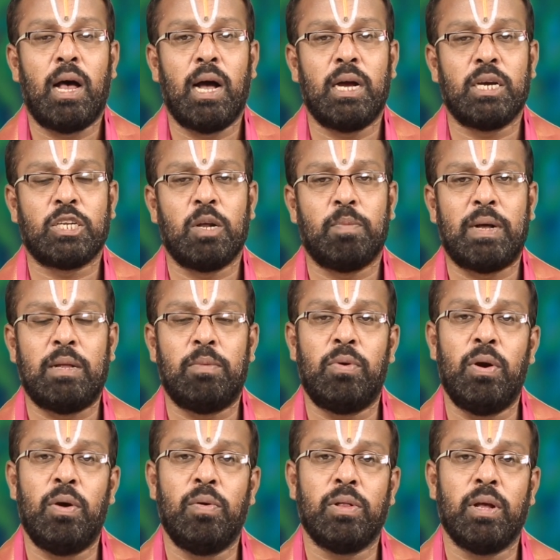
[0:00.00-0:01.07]
ఆగస్టు
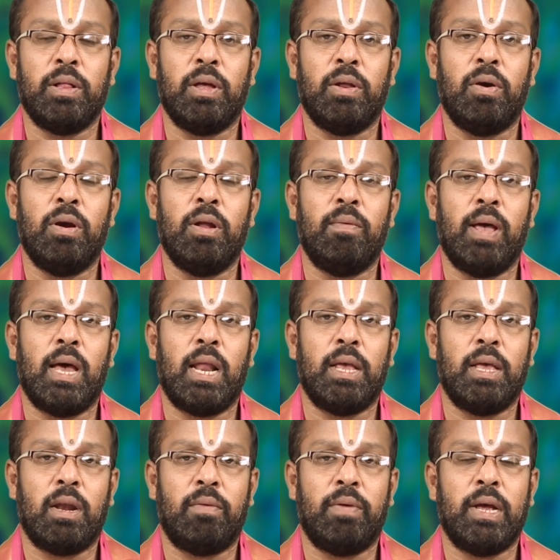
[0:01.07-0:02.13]
పదమూడవ తేదీ రెండు వేల
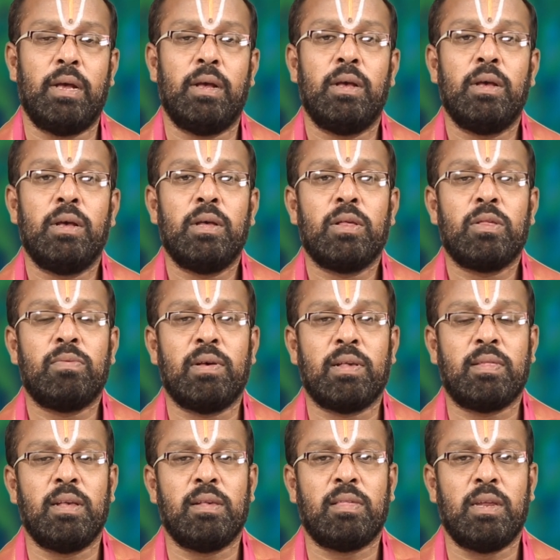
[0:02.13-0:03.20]
ఇరవై
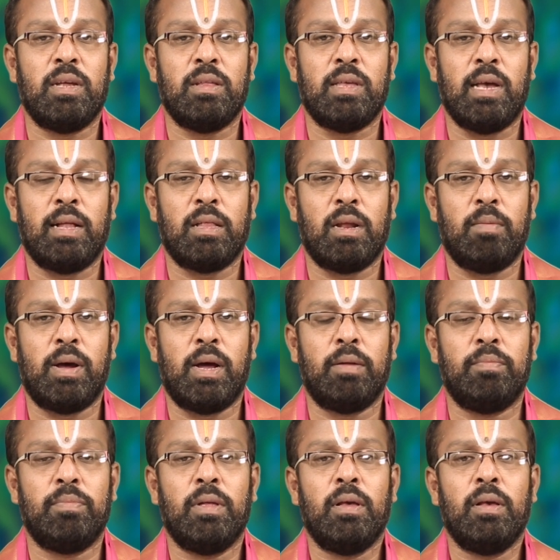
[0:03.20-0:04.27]
స్వస్తి శ్రీ
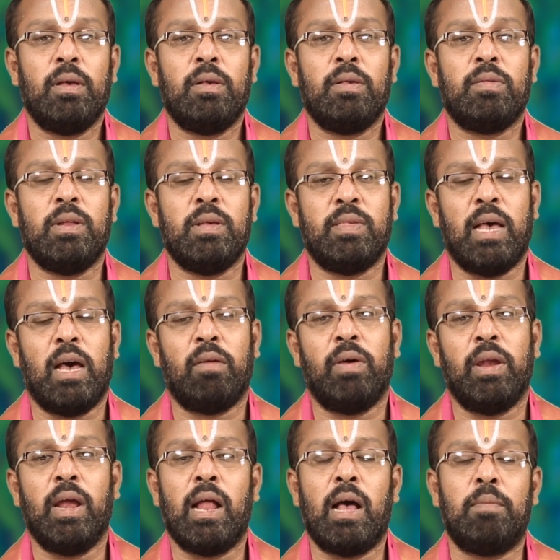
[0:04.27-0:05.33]
చాంద్రమానం శ్రీ
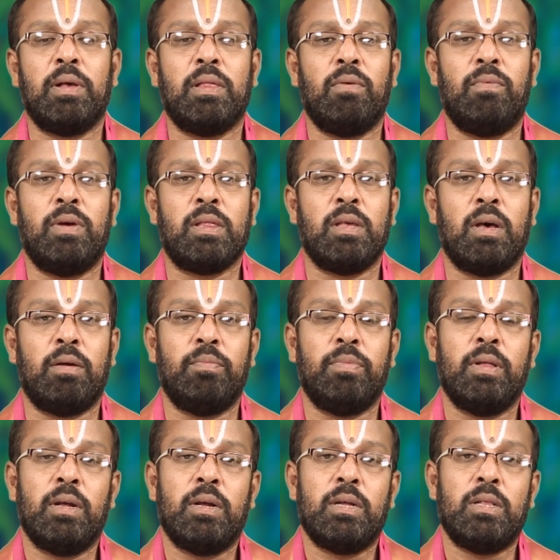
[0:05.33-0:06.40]
శార్వరీనామ సంవత్సరం
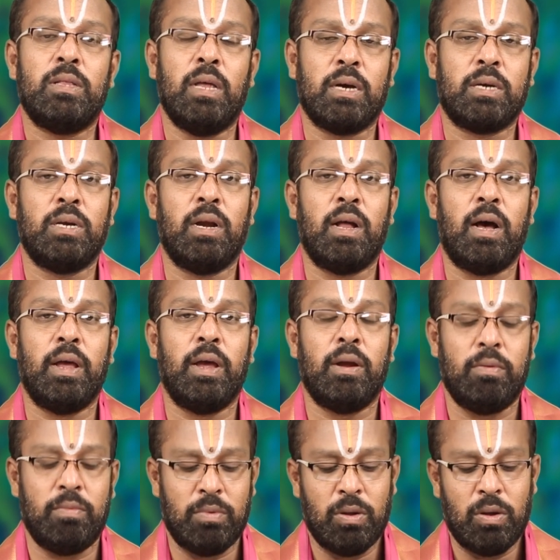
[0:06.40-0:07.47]

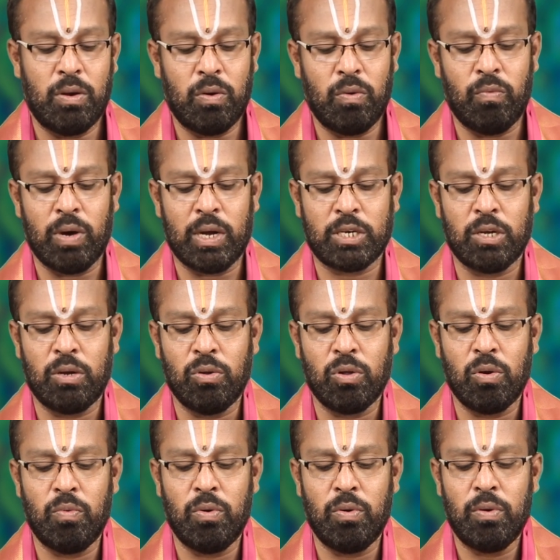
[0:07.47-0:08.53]
దక్షిణాయనం వర్ష
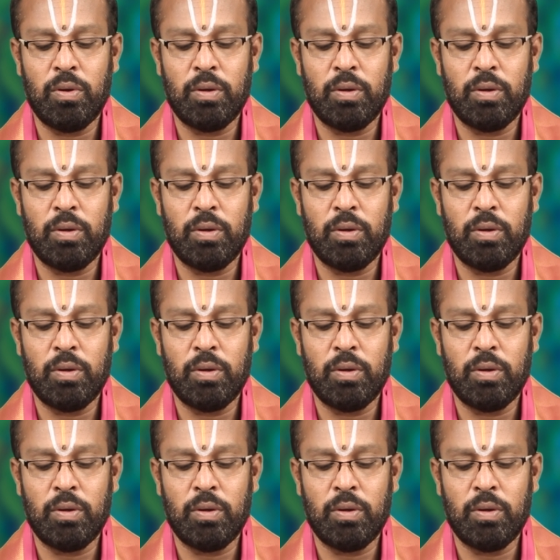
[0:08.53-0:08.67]
ఋతువు